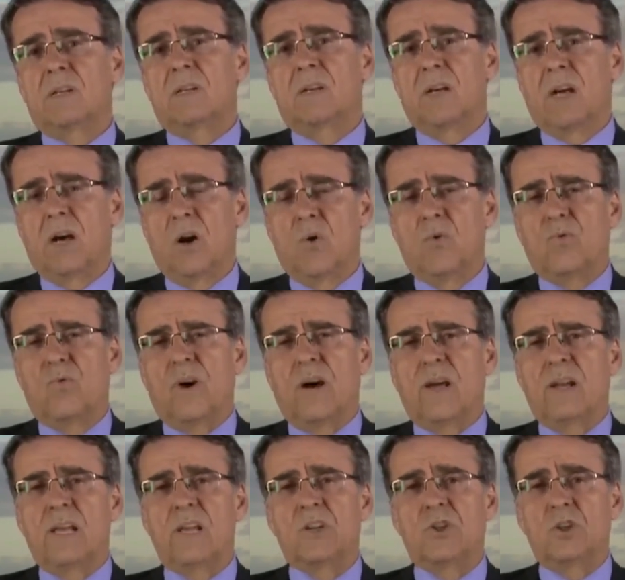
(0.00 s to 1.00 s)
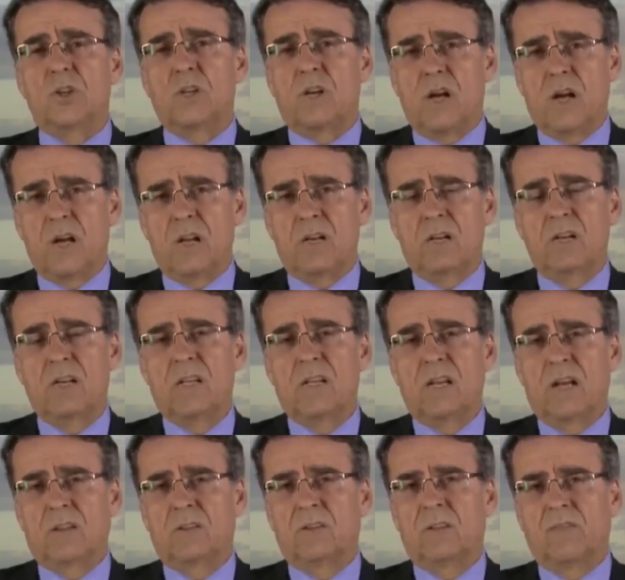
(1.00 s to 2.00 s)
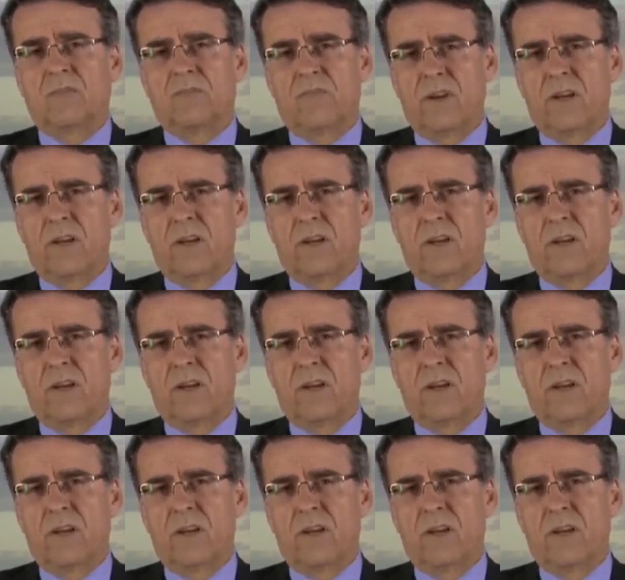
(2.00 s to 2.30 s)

من آه، أراضي يعني كل كل كل